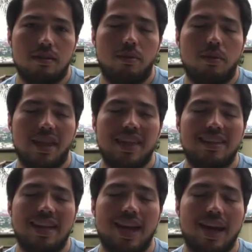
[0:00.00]

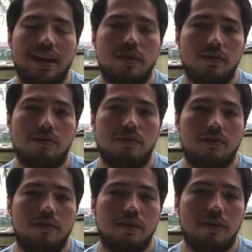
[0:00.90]
podrías crearlo,
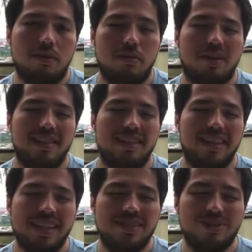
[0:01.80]
porque si
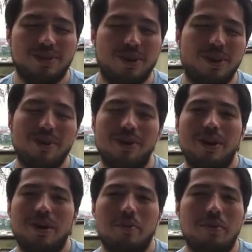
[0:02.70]
tan solo
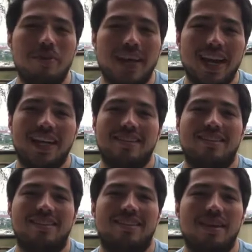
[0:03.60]

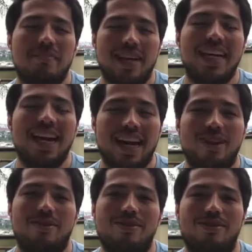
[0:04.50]
pudieras
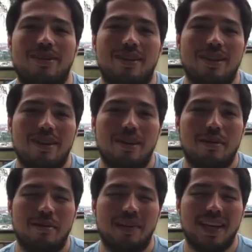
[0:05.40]
imaginarlo,
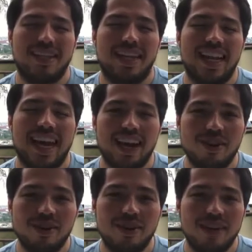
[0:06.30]
podrías
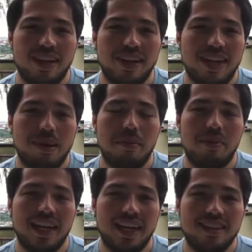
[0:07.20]
crearlo y
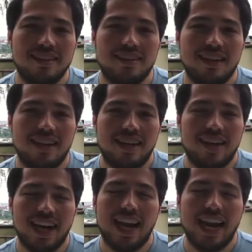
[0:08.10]
podrías
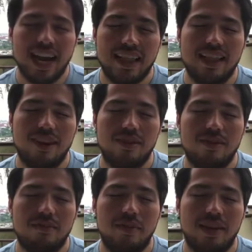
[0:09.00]
regalártelo,
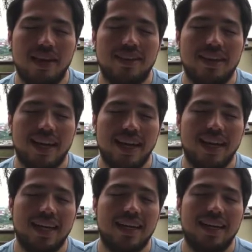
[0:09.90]
podrías
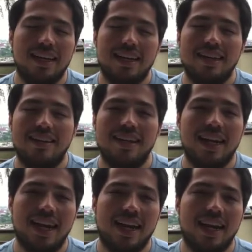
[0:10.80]
traer ese
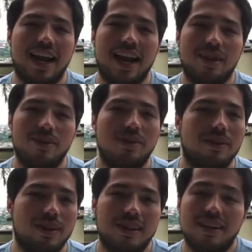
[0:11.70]
gran regalo
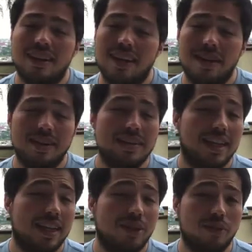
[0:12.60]
que llevas
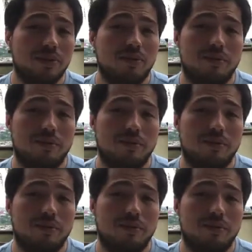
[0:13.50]
dentro